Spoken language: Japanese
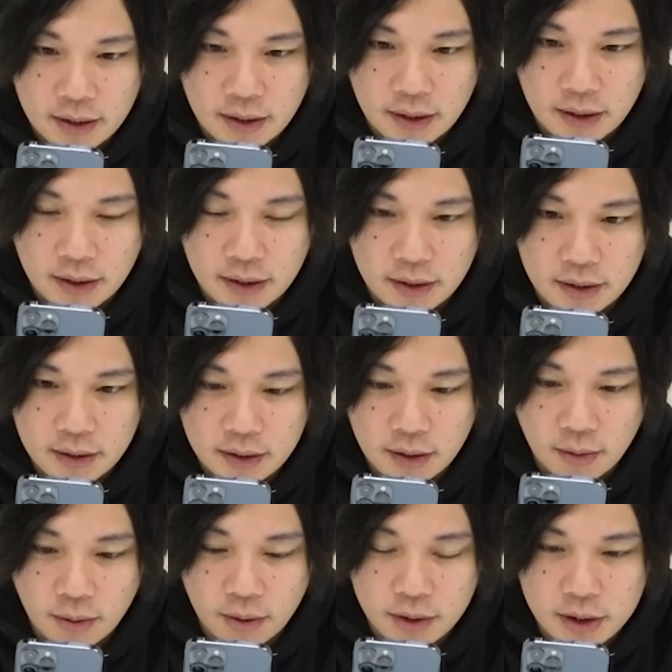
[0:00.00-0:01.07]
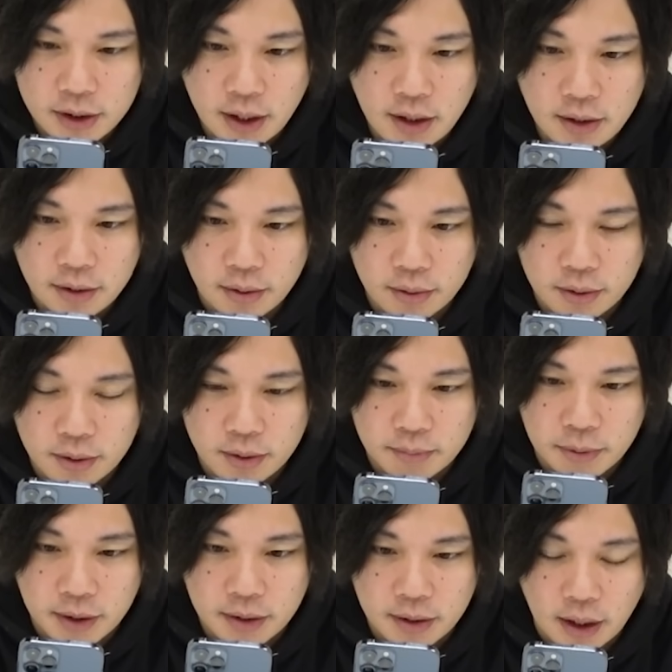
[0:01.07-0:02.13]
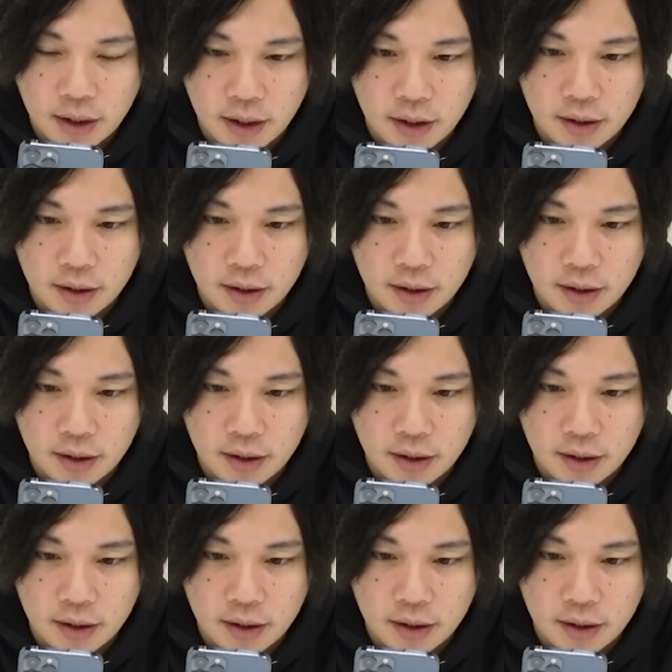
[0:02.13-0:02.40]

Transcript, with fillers: はい、ただこれ近くの敵